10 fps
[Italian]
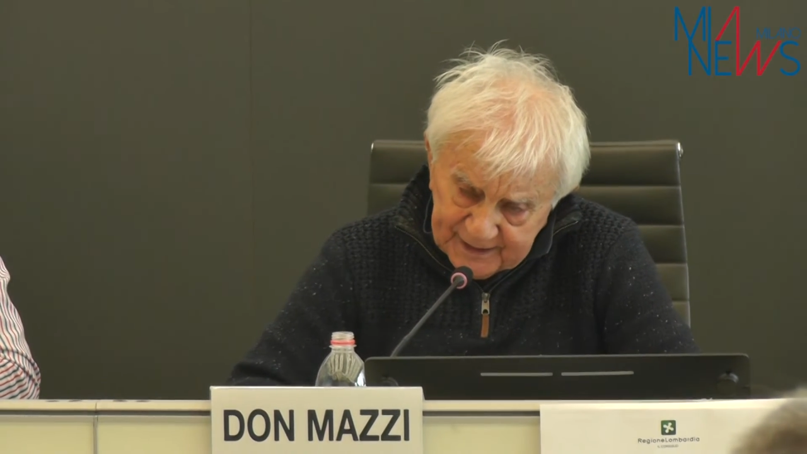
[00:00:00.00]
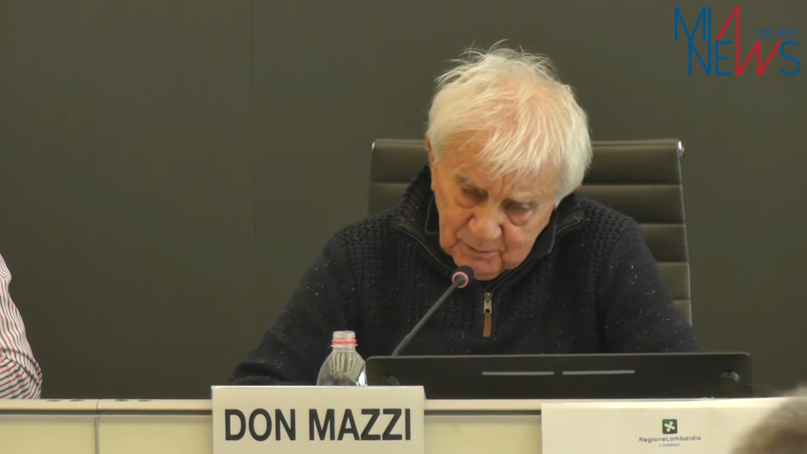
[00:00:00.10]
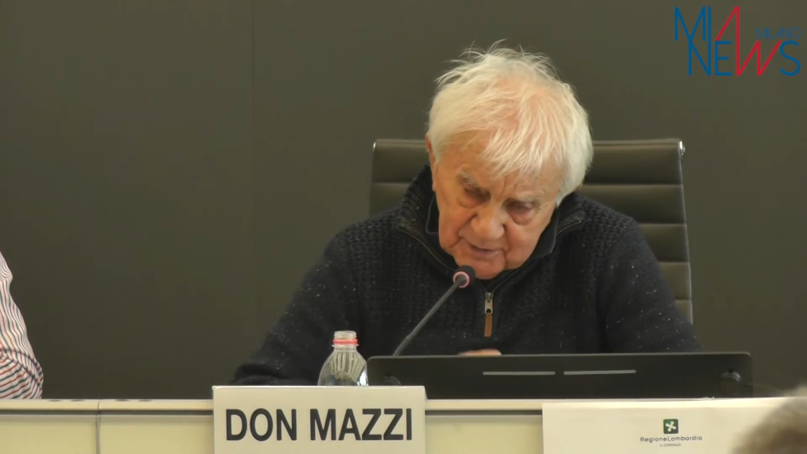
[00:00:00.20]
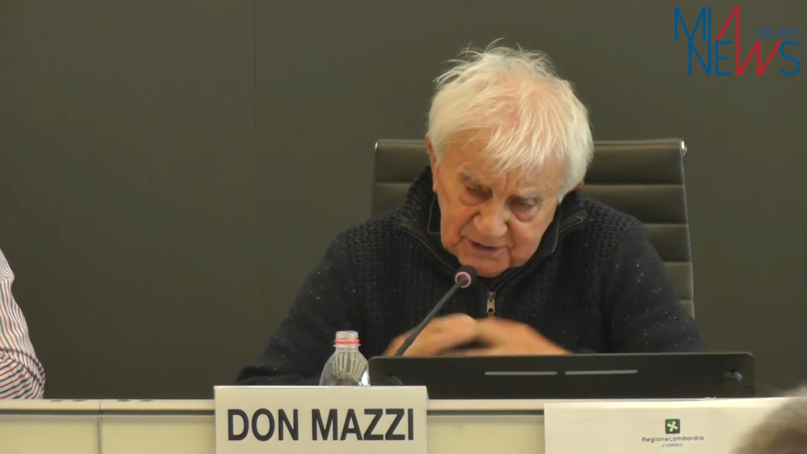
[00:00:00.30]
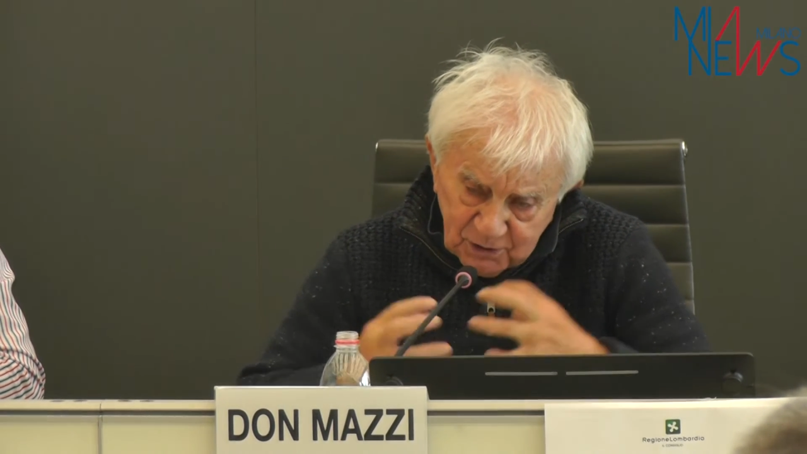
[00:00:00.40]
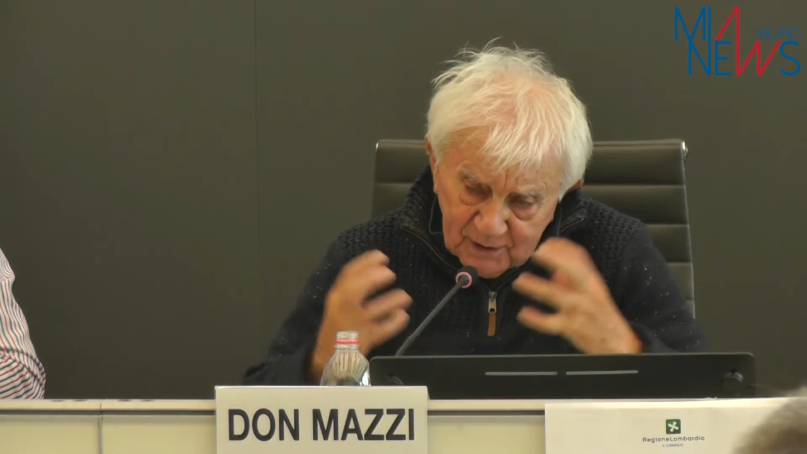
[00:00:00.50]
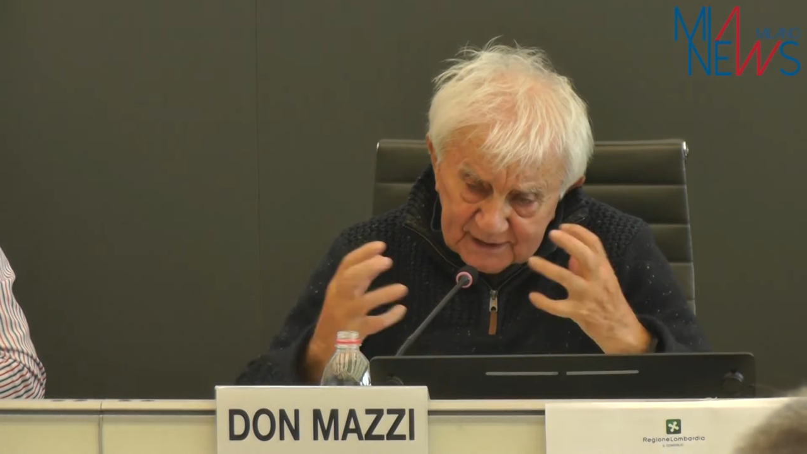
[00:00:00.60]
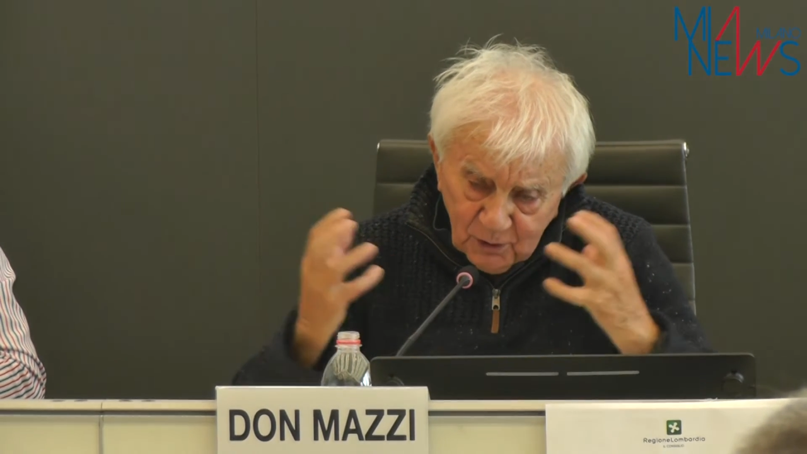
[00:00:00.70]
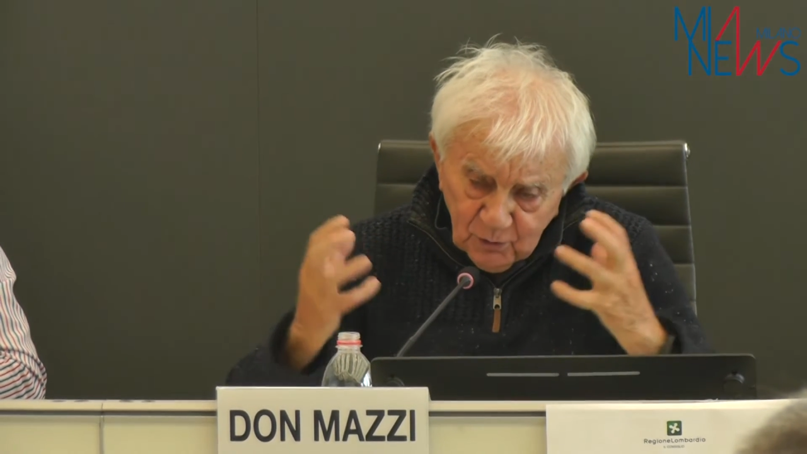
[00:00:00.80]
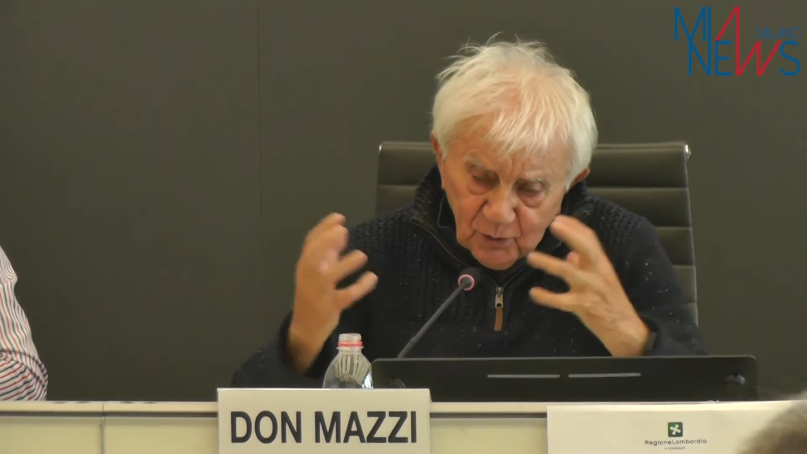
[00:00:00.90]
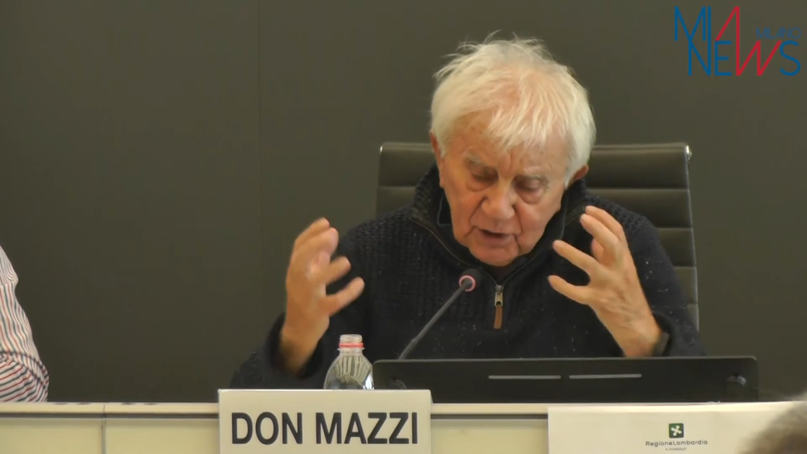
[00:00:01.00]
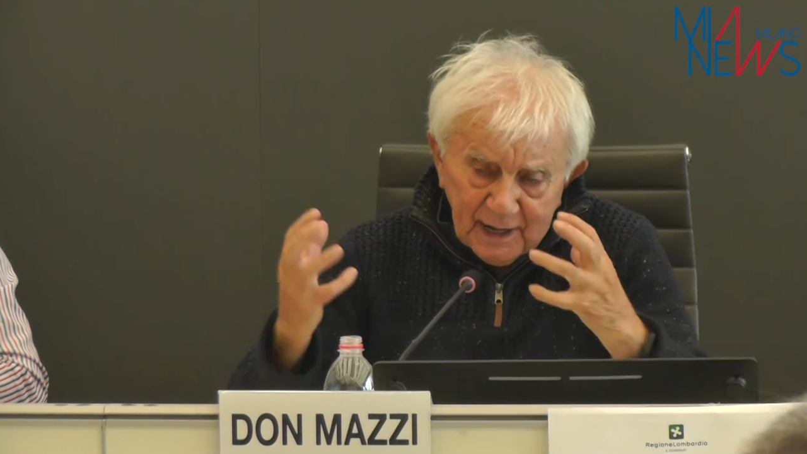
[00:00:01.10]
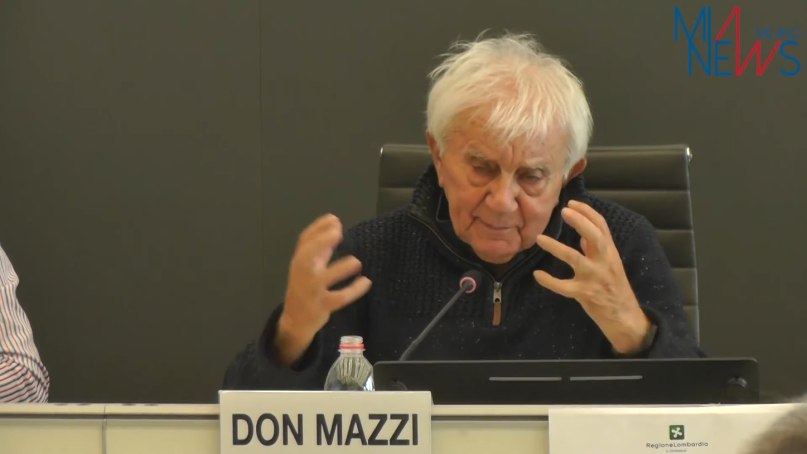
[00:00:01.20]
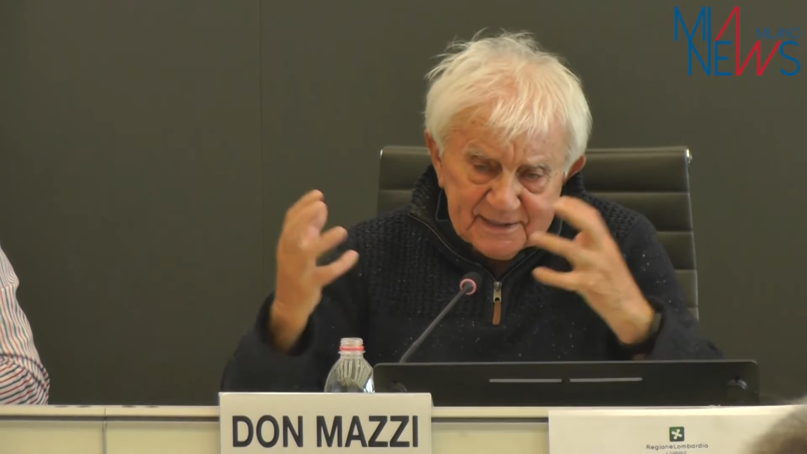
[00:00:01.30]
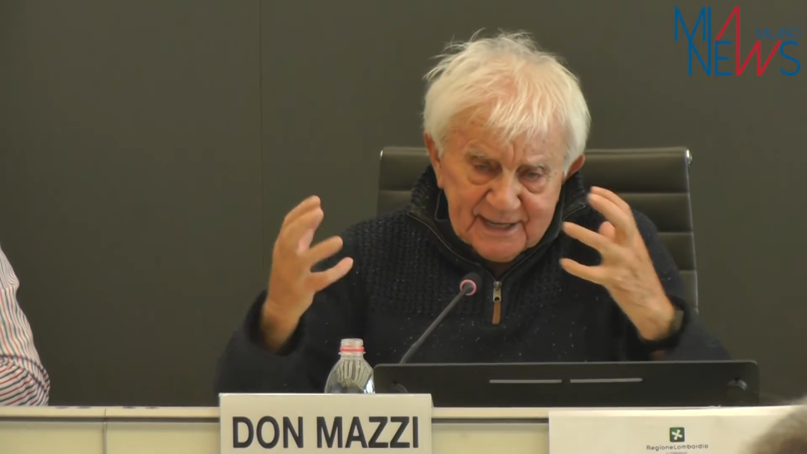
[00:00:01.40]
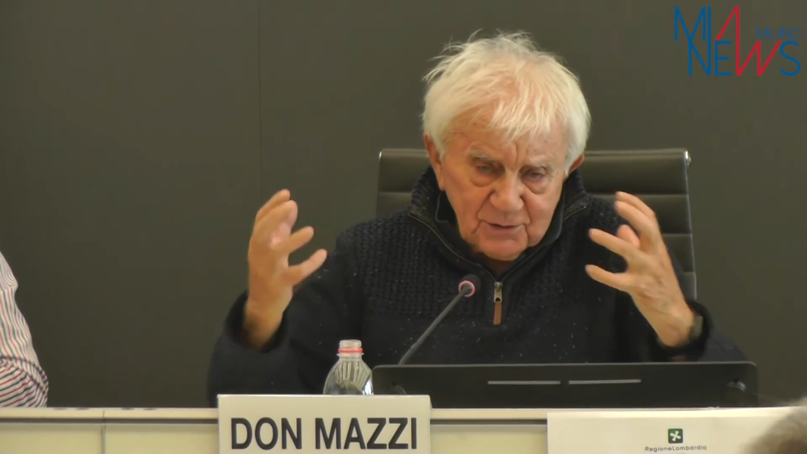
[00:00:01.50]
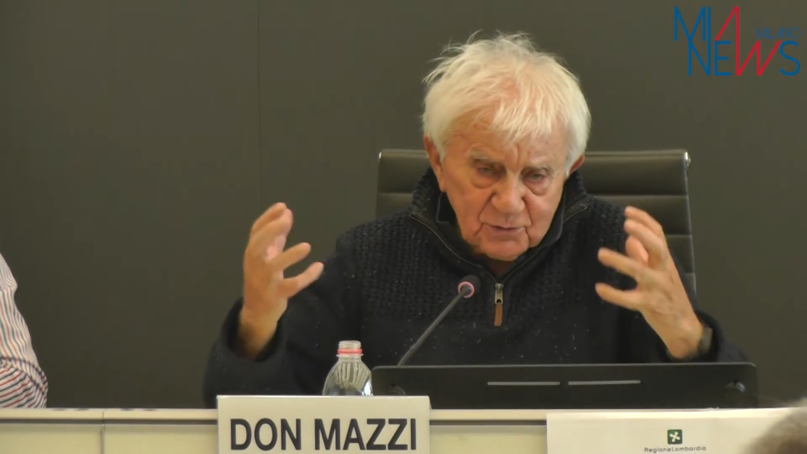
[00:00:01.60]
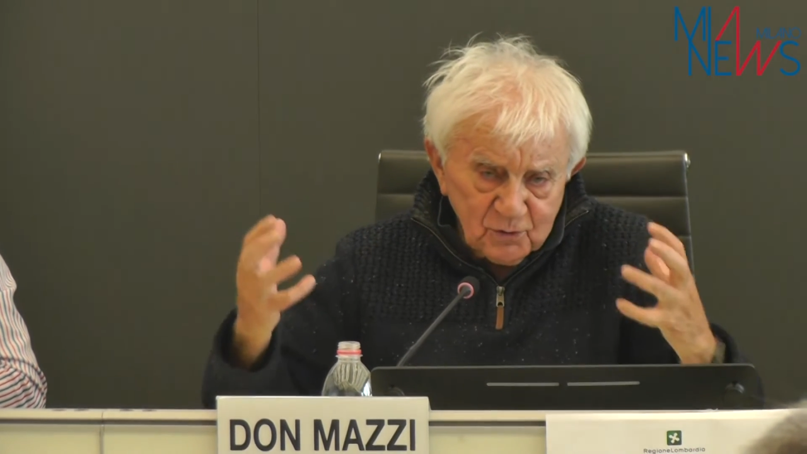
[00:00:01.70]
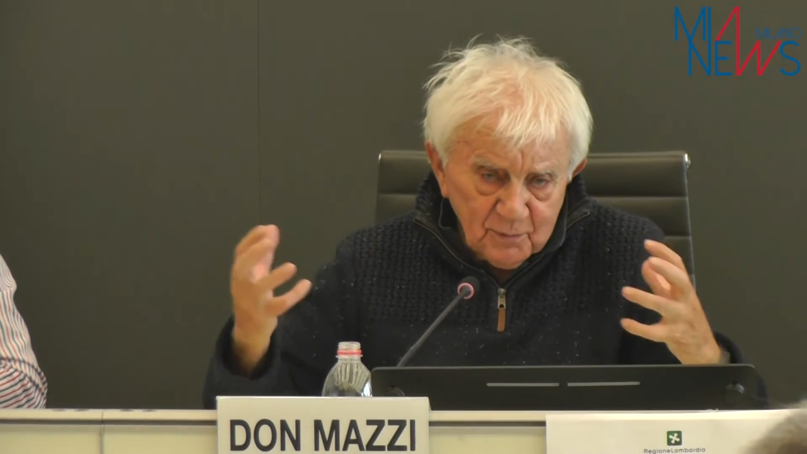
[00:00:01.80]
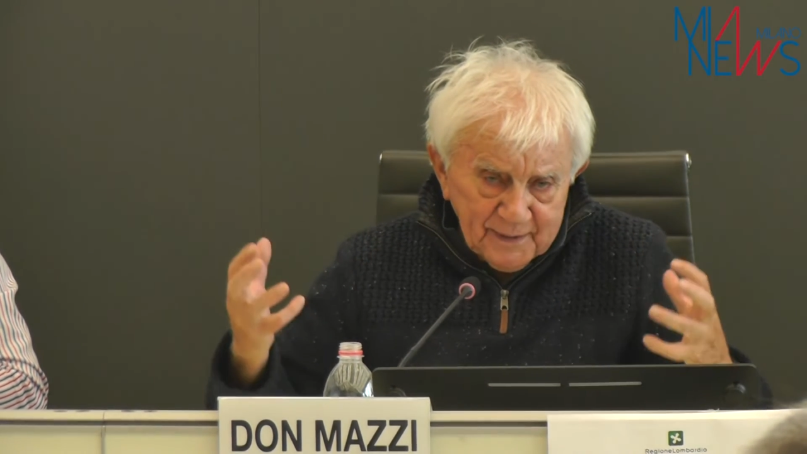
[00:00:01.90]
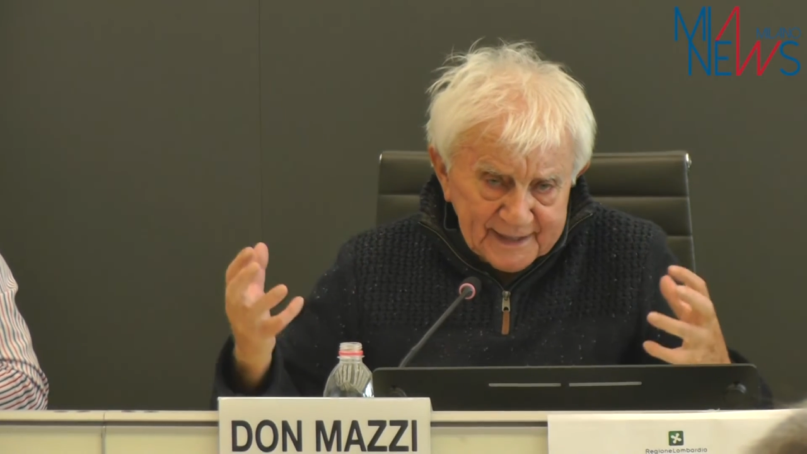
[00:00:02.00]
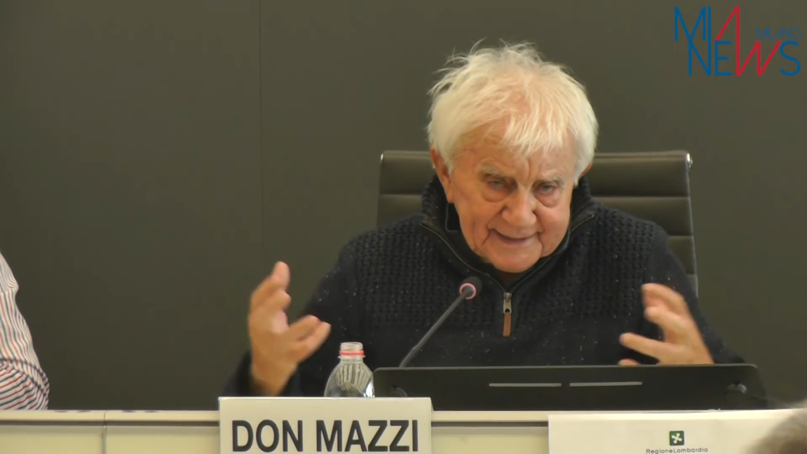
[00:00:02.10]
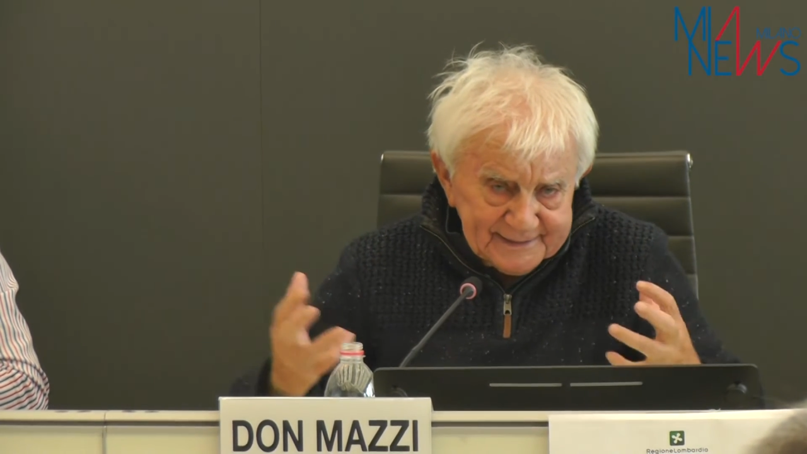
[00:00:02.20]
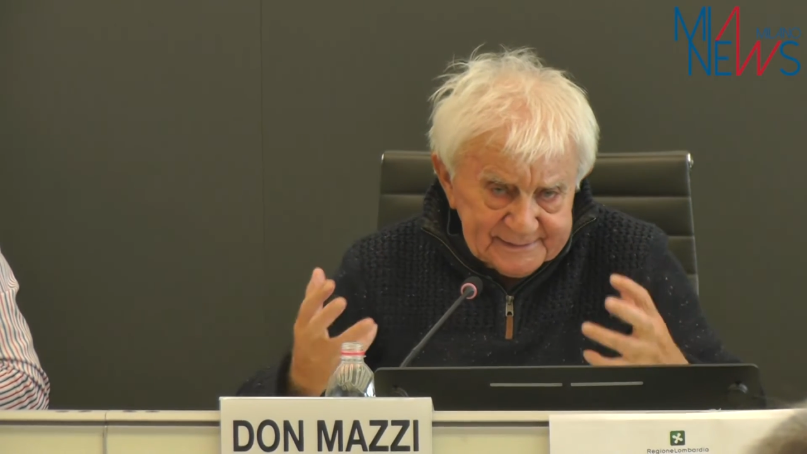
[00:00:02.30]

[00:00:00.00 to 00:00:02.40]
ma potrebbero essere qualsiasi sostanza,